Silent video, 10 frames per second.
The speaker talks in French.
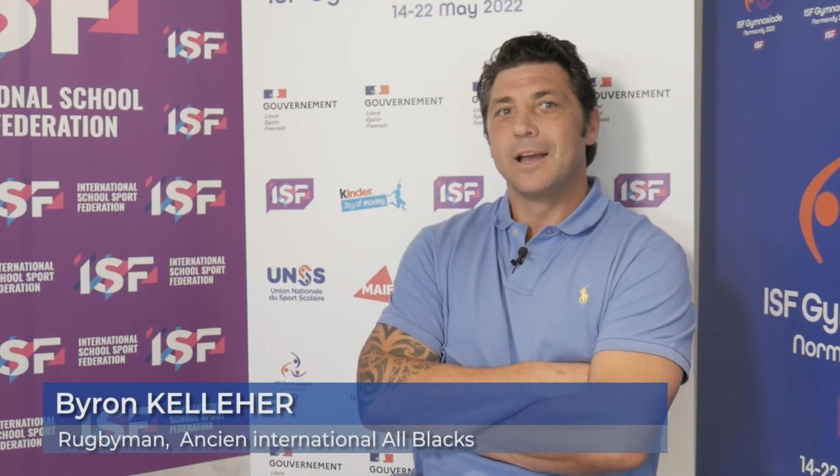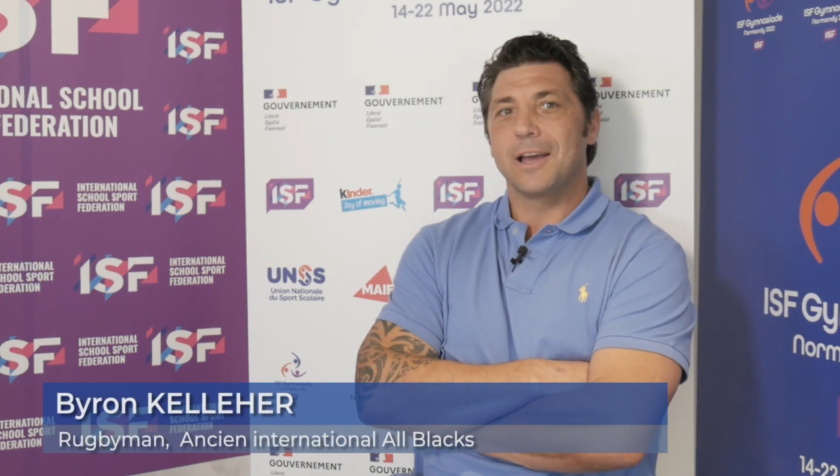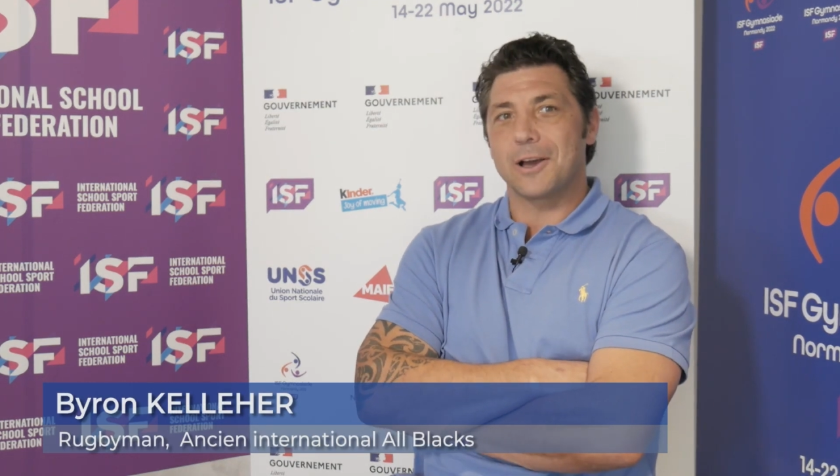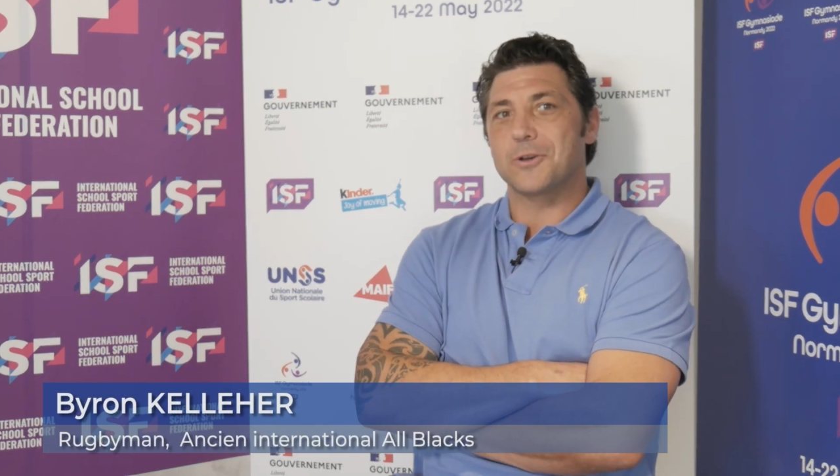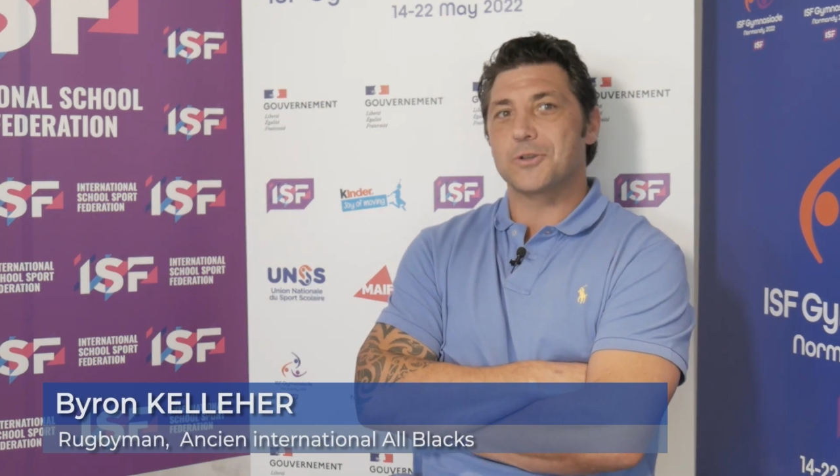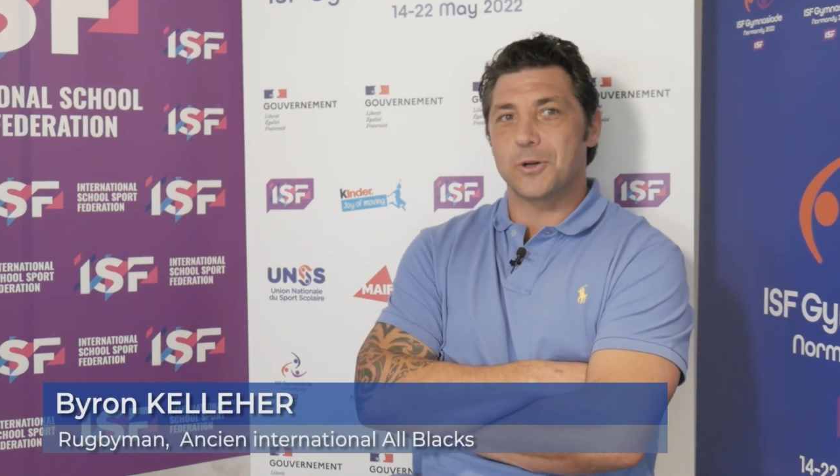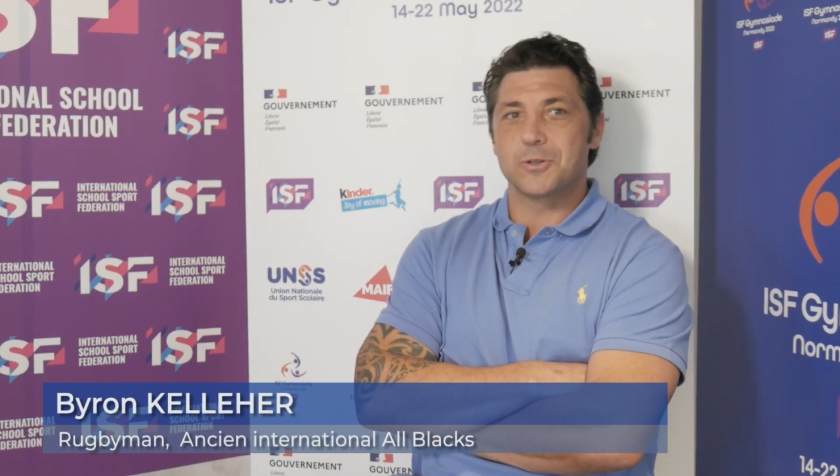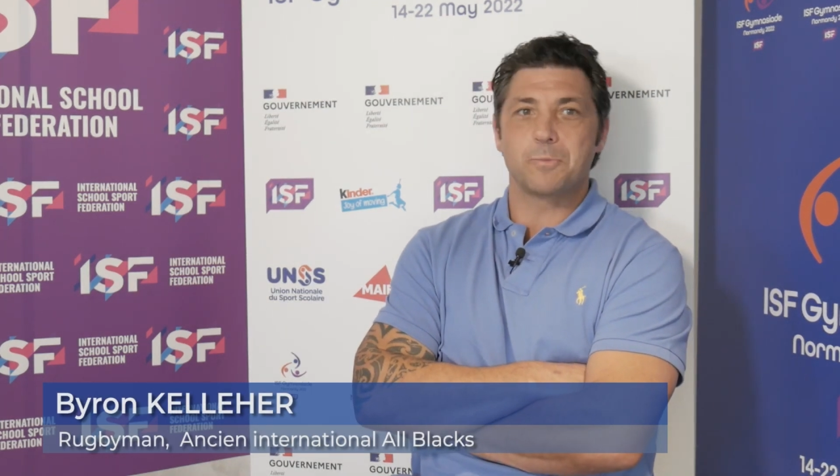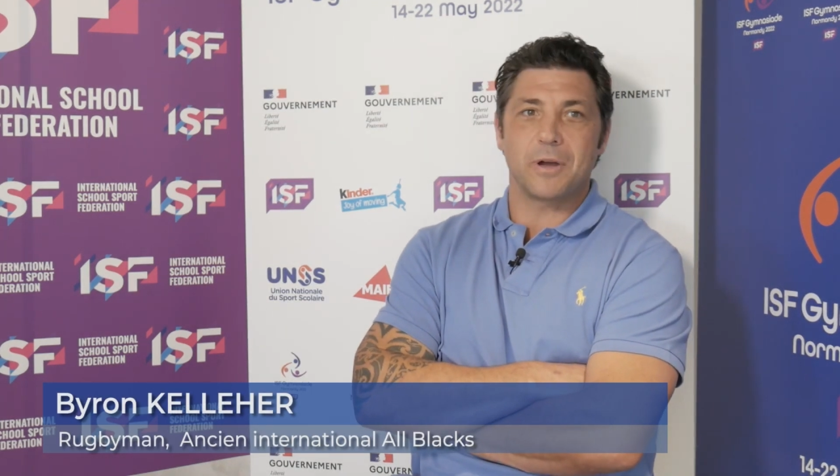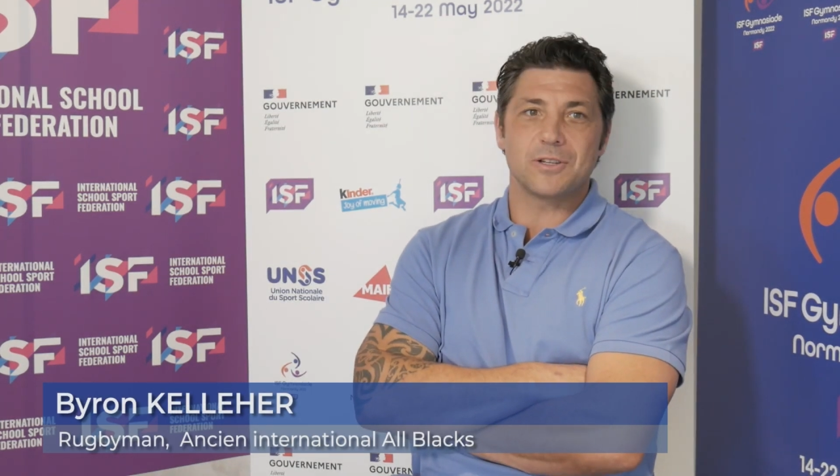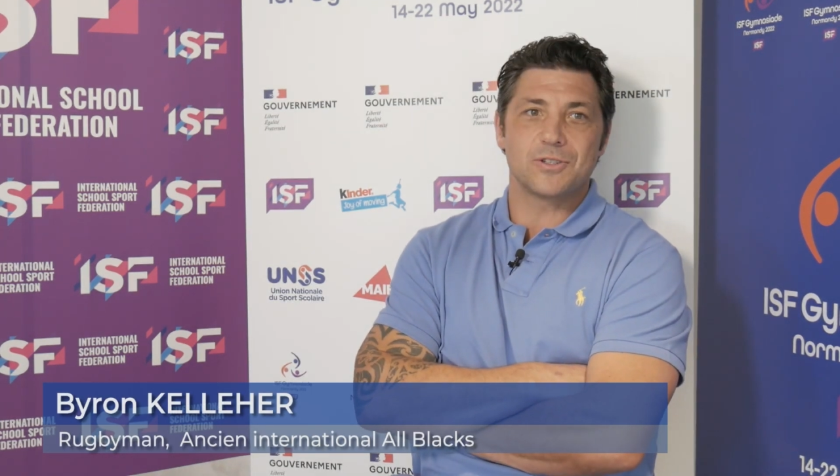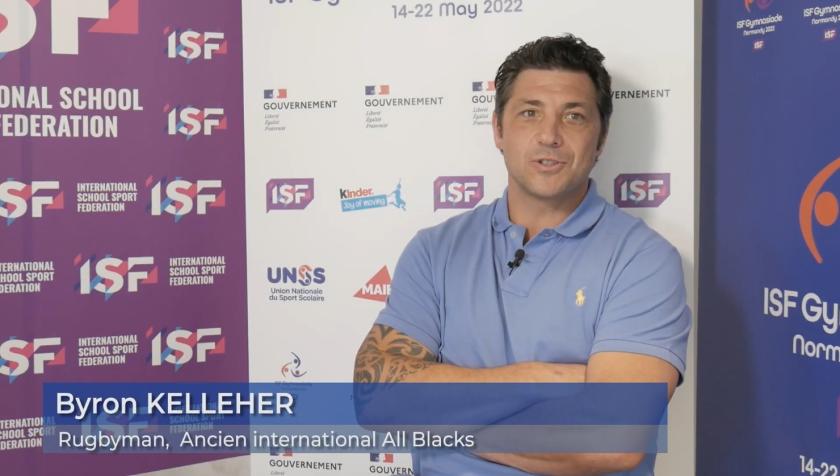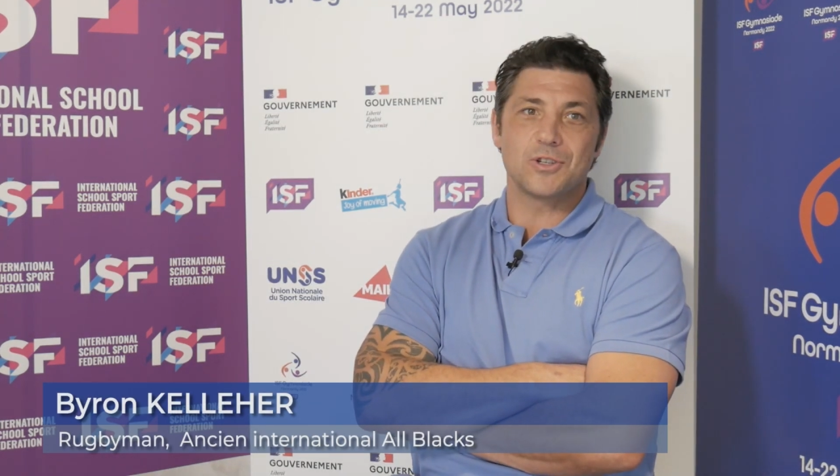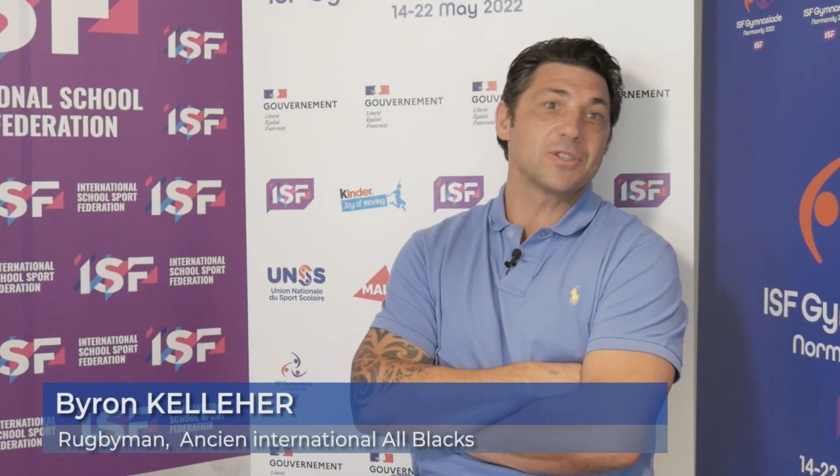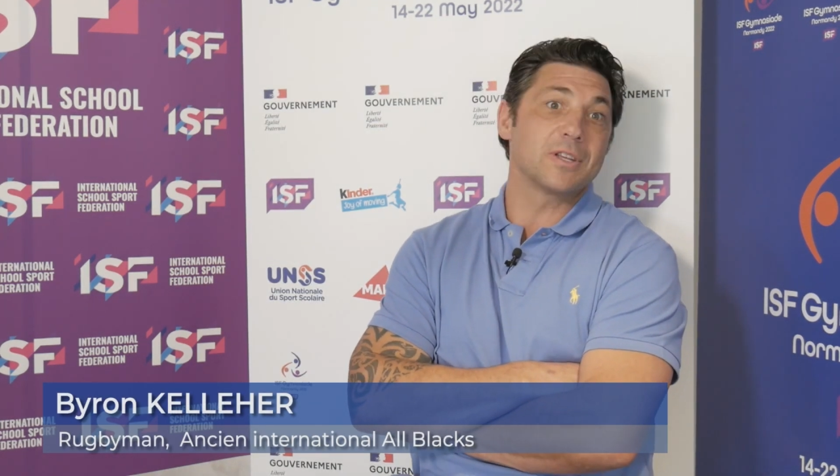quelque chose, pas
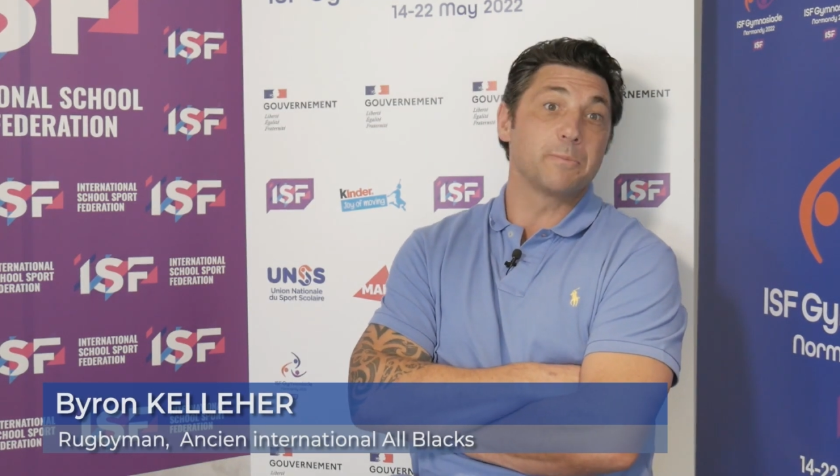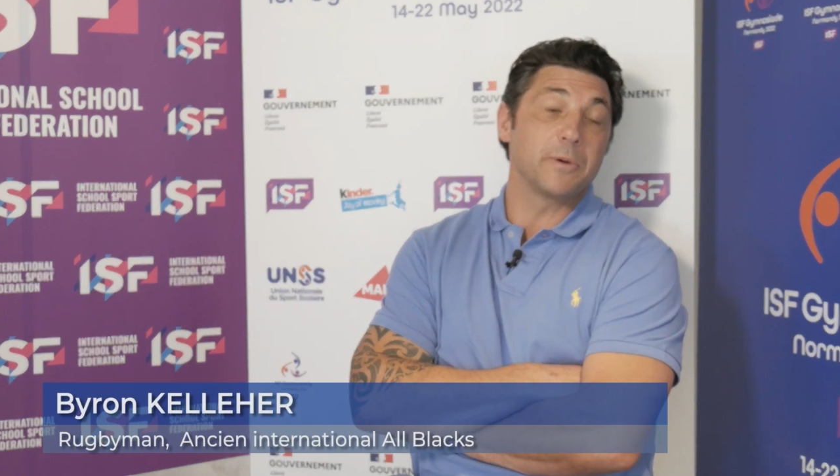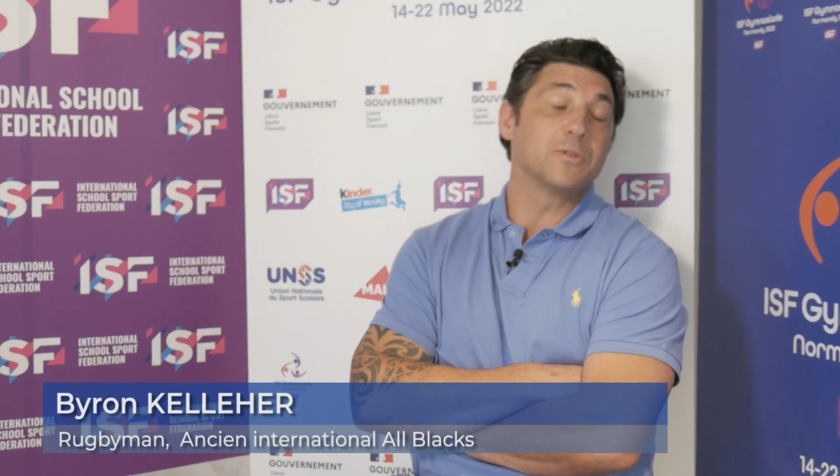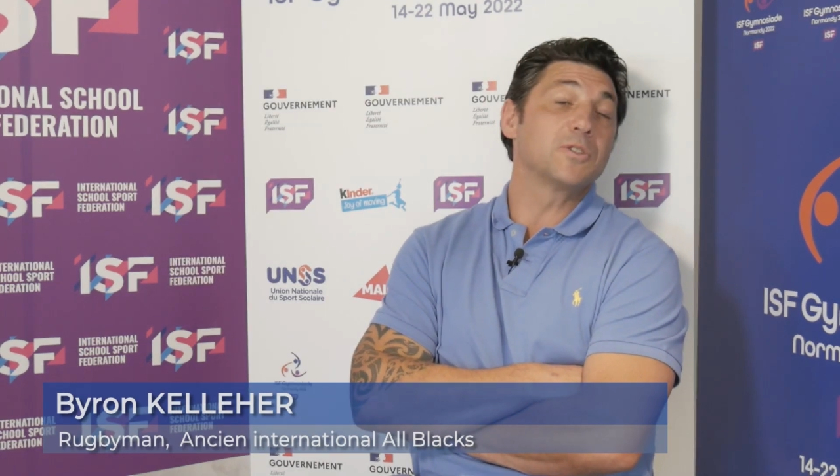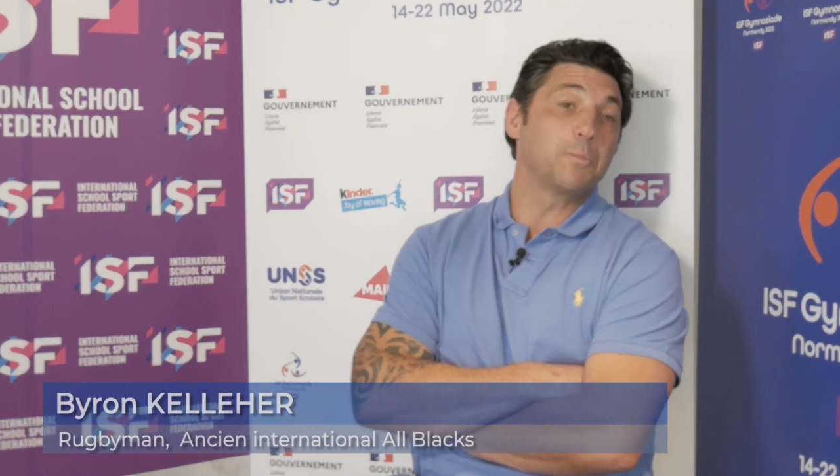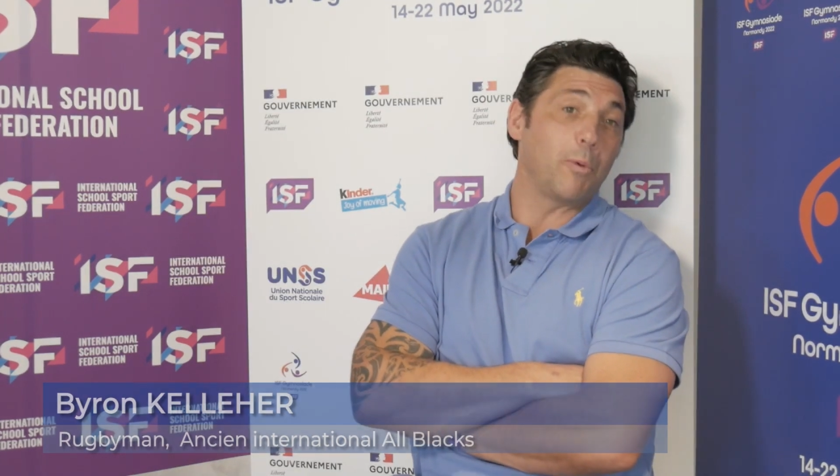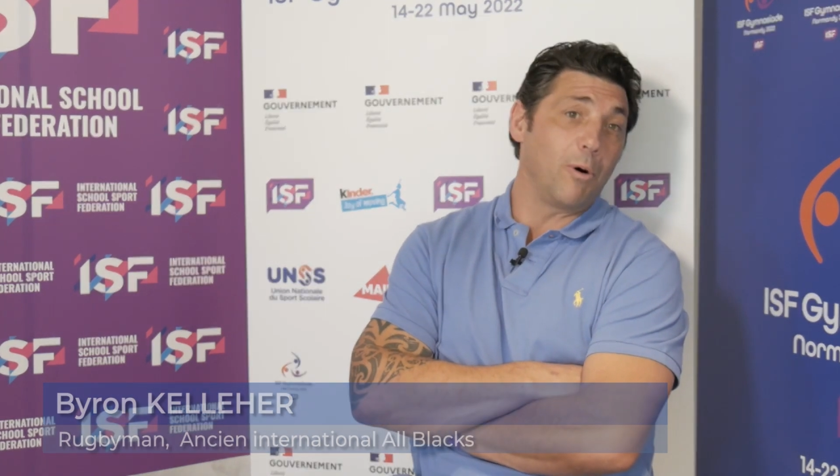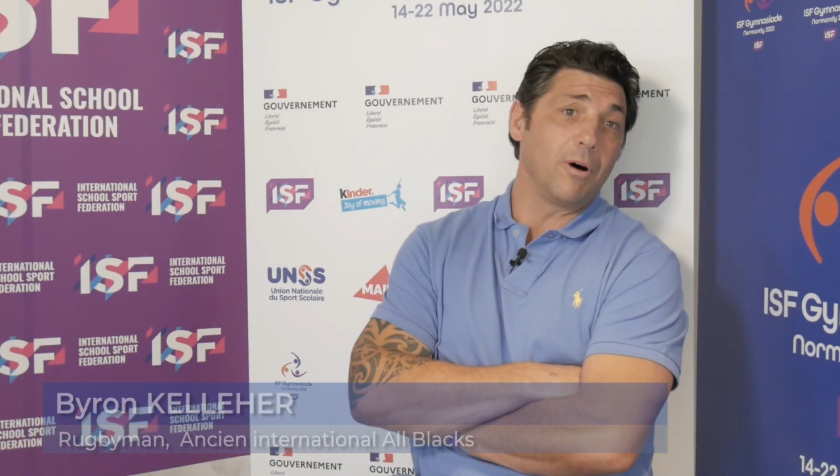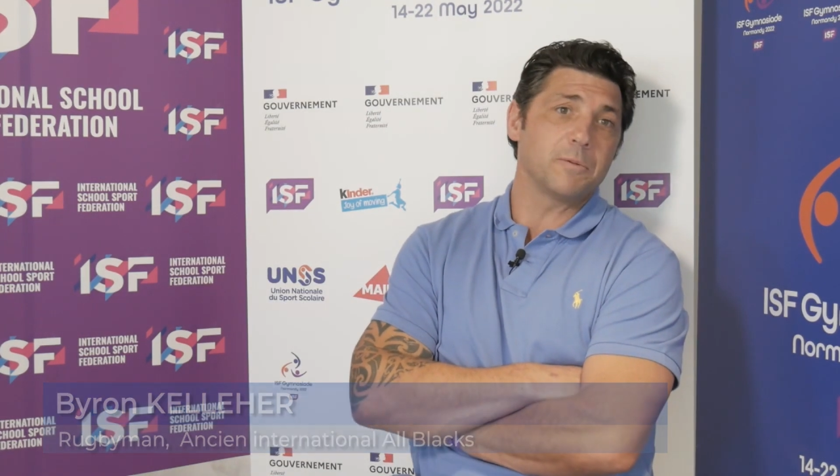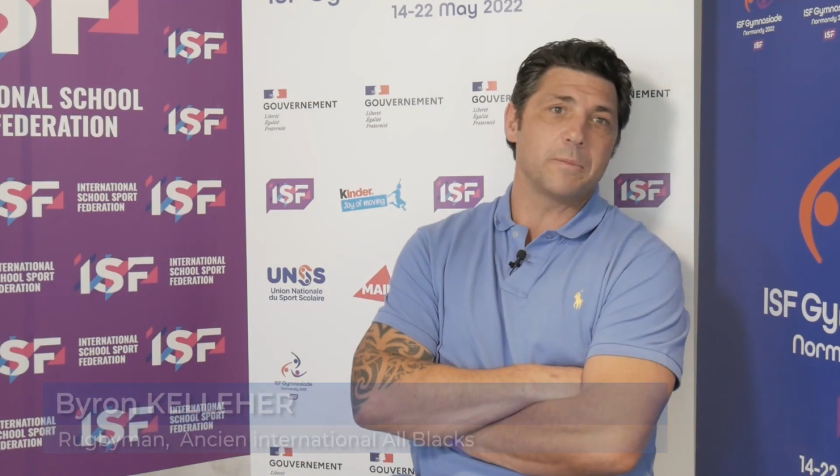juste un sport,